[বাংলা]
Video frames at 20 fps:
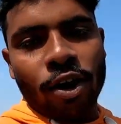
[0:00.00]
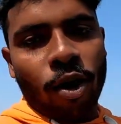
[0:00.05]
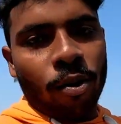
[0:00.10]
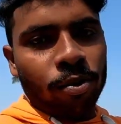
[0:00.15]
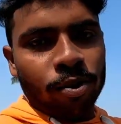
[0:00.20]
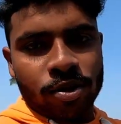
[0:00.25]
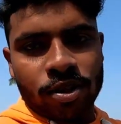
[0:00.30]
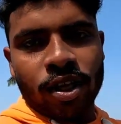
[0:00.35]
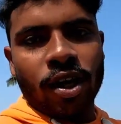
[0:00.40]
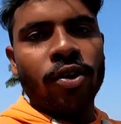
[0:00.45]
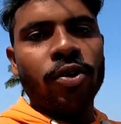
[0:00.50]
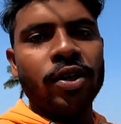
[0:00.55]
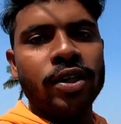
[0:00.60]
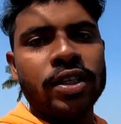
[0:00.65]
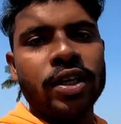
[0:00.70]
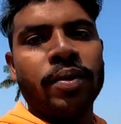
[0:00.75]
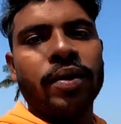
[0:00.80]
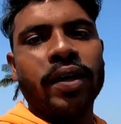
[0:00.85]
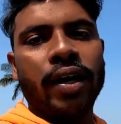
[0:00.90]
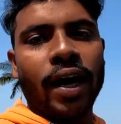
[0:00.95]
কী অবস্থা
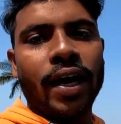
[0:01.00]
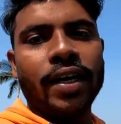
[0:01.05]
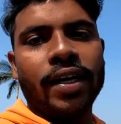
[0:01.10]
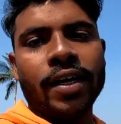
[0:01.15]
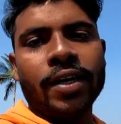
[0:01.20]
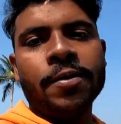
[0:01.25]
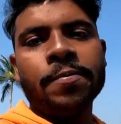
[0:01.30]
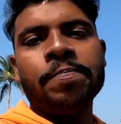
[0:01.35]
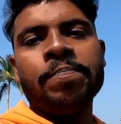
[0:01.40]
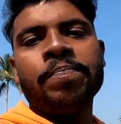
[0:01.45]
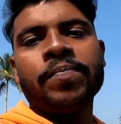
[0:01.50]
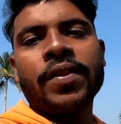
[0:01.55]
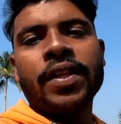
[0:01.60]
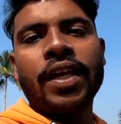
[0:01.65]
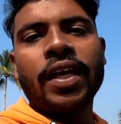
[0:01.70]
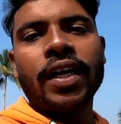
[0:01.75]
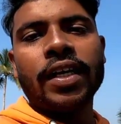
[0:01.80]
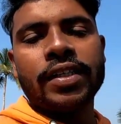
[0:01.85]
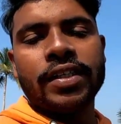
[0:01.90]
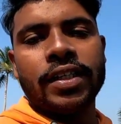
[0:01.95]
হয়েছে আমার গাড়িটার
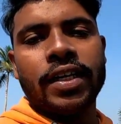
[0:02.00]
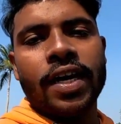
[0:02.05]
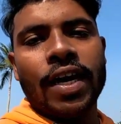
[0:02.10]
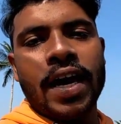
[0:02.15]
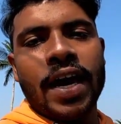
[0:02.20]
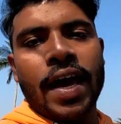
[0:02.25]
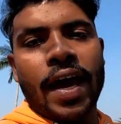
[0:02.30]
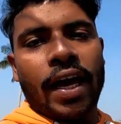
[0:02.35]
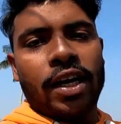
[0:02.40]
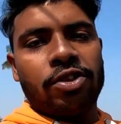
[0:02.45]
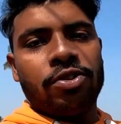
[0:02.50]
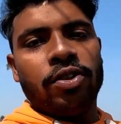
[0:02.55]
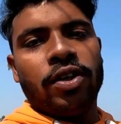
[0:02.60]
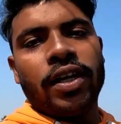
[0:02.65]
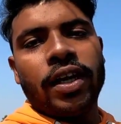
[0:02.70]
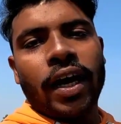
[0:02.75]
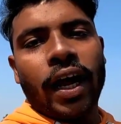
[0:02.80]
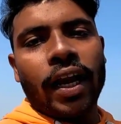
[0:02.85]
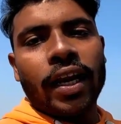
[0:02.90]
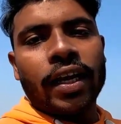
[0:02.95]
ঠিক আছে
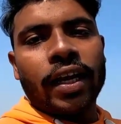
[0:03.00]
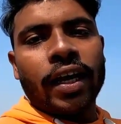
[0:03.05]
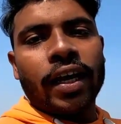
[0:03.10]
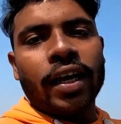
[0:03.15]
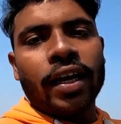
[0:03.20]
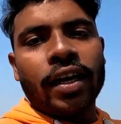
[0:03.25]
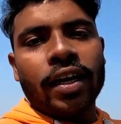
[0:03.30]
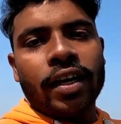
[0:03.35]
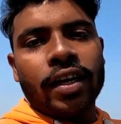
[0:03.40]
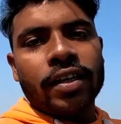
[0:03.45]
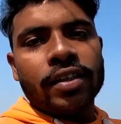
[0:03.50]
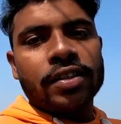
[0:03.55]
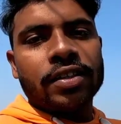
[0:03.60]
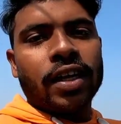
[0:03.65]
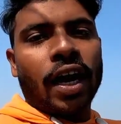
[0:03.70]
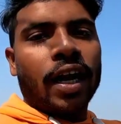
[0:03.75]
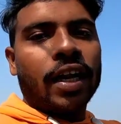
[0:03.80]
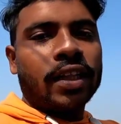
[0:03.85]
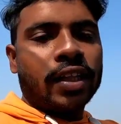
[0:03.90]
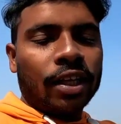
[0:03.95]
অ্যাকচুয়ালি কালকের
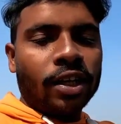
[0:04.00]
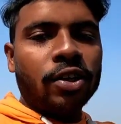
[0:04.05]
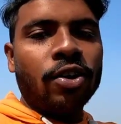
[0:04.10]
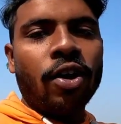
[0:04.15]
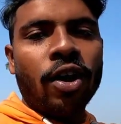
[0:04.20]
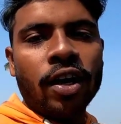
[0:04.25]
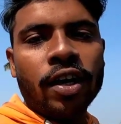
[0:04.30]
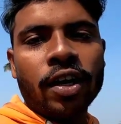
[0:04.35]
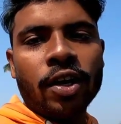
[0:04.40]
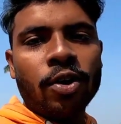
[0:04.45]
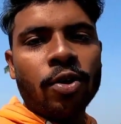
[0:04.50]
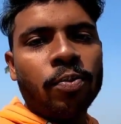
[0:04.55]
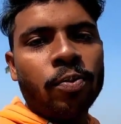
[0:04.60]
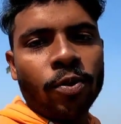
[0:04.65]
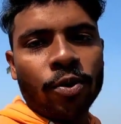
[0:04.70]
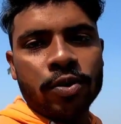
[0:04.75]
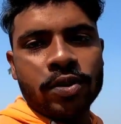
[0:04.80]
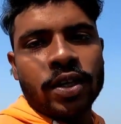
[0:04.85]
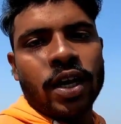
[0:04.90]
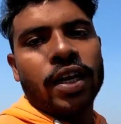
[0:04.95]
সাড়ে তিন ঘন্টার
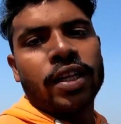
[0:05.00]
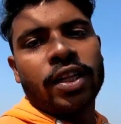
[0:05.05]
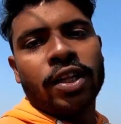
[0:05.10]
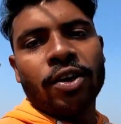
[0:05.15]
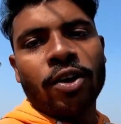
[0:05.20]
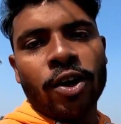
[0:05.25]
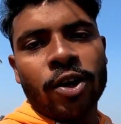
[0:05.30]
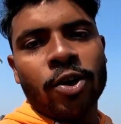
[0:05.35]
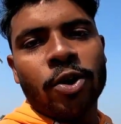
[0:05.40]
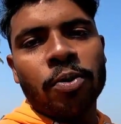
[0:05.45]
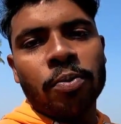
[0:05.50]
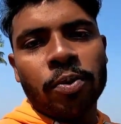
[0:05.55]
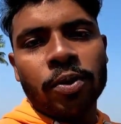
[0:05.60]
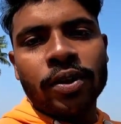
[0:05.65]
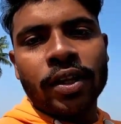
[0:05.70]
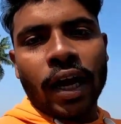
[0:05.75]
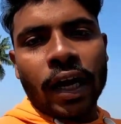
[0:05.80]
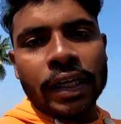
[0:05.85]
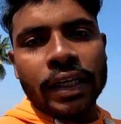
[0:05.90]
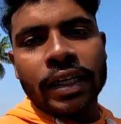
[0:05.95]
ওপর সাড়ে তিন ঘন্টার ওপর
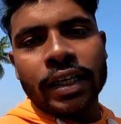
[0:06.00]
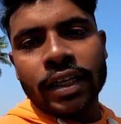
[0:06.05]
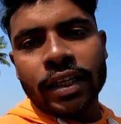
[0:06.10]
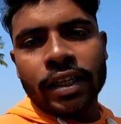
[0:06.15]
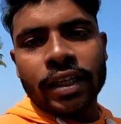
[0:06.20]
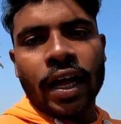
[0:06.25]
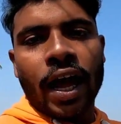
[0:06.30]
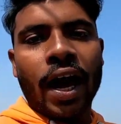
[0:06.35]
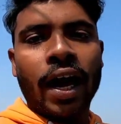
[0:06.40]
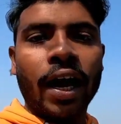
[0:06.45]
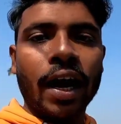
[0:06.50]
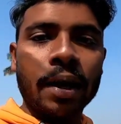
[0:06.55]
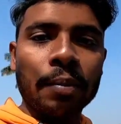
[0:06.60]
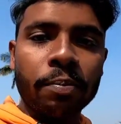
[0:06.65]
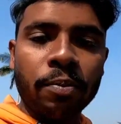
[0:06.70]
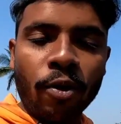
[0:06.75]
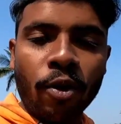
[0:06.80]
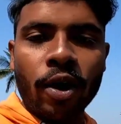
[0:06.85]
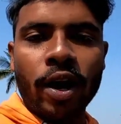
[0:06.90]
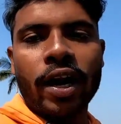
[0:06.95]
দাঁড়িয়ে থাকার
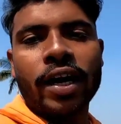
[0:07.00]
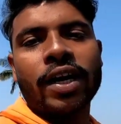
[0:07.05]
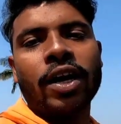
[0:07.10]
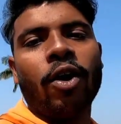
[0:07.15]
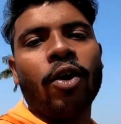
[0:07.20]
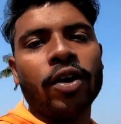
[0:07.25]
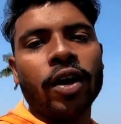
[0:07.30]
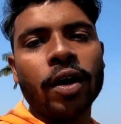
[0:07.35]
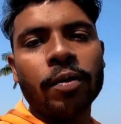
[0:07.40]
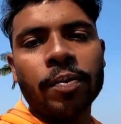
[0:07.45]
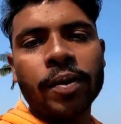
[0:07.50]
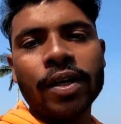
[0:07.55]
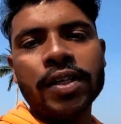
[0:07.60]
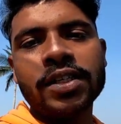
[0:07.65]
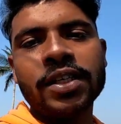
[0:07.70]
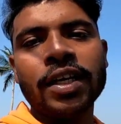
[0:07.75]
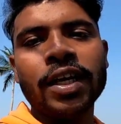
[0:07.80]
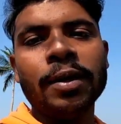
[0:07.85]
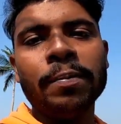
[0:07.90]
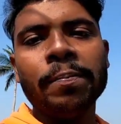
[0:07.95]
পর একটা অর্ডার
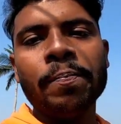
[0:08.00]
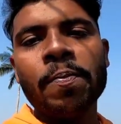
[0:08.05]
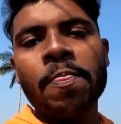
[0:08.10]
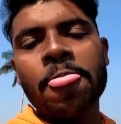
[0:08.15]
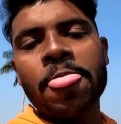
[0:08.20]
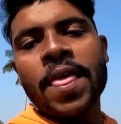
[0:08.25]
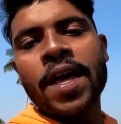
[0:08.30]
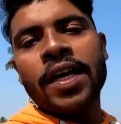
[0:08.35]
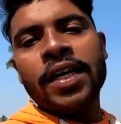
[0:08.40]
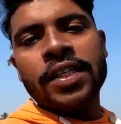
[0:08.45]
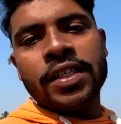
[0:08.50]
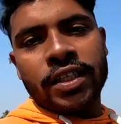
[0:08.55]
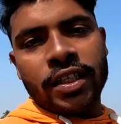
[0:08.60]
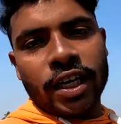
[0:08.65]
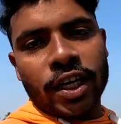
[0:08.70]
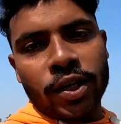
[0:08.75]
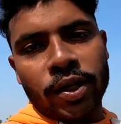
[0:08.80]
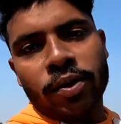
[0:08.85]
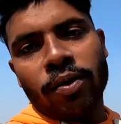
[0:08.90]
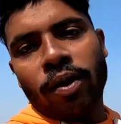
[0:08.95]
পেয়েছিলাম
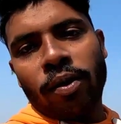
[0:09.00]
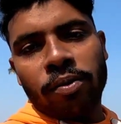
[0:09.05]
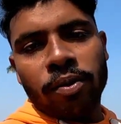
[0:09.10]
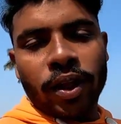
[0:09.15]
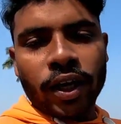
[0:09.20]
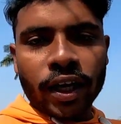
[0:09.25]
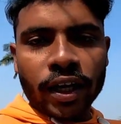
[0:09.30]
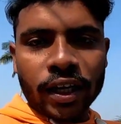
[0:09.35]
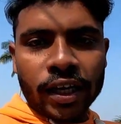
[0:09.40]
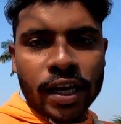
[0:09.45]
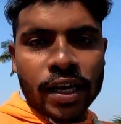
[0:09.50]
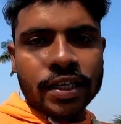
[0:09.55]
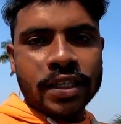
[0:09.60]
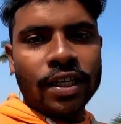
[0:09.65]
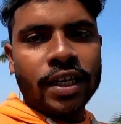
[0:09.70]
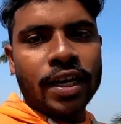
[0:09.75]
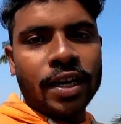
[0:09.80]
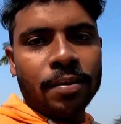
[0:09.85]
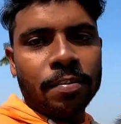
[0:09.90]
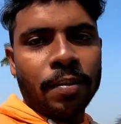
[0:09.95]
সেটা নিউটাউন থেকে নিয়ে
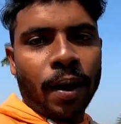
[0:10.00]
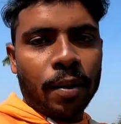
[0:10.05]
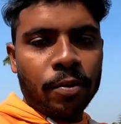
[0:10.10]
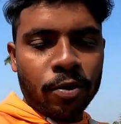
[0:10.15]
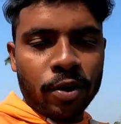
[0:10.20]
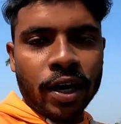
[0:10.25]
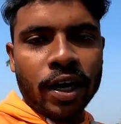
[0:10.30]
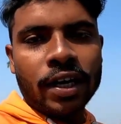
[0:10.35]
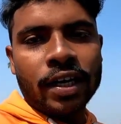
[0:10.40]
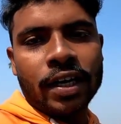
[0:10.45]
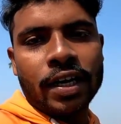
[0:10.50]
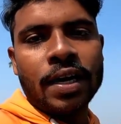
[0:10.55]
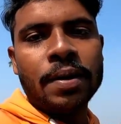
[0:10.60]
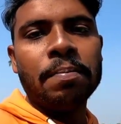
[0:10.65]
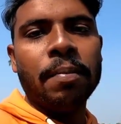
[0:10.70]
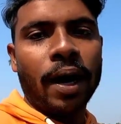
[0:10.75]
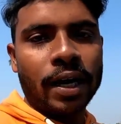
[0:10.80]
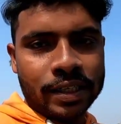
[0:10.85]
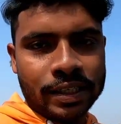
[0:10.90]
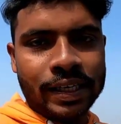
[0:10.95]
এসেছিলাম বাবুঘাট
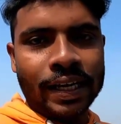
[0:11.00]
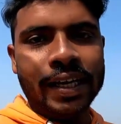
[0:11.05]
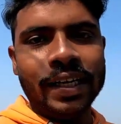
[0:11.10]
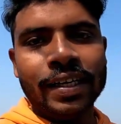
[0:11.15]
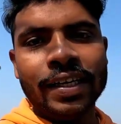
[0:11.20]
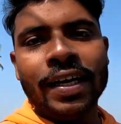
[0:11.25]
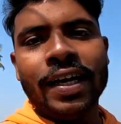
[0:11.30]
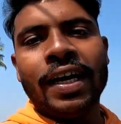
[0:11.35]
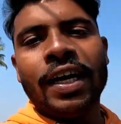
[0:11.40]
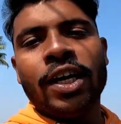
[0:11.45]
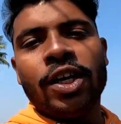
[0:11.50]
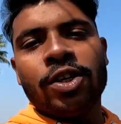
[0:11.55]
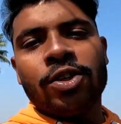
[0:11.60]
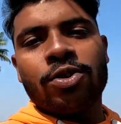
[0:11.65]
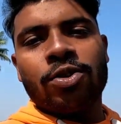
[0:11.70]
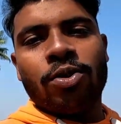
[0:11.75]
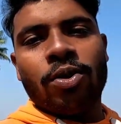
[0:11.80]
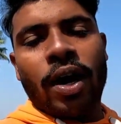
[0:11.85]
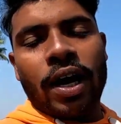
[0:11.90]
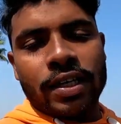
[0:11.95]
বাস স্ট্যান্ড
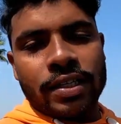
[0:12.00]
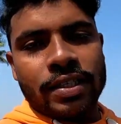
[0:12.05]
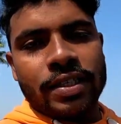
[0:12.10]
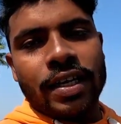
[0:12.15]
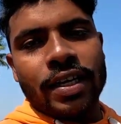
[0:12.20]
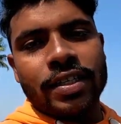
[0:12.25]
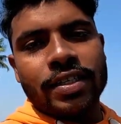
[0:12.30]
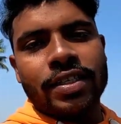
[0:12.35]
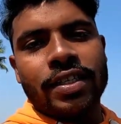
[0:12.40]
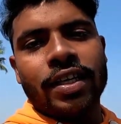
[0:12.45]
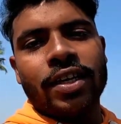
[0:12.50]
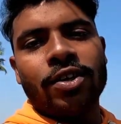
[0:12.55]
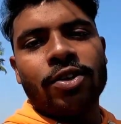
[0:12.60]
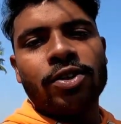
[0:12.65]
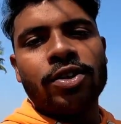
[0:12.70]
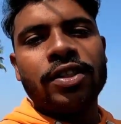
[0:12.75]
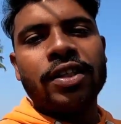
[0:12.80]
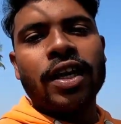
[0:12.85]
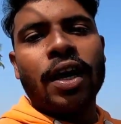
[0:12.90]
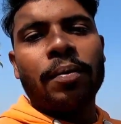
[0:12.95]
সো আস্তে আস্তে
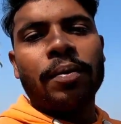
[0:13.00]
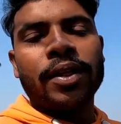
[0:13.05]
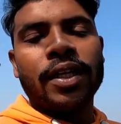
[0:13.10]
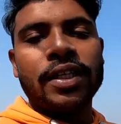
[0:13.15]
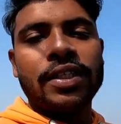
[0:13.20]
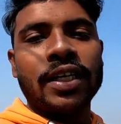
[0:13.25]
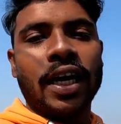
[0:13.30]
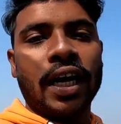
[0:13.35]
হচ্ছে আমাদের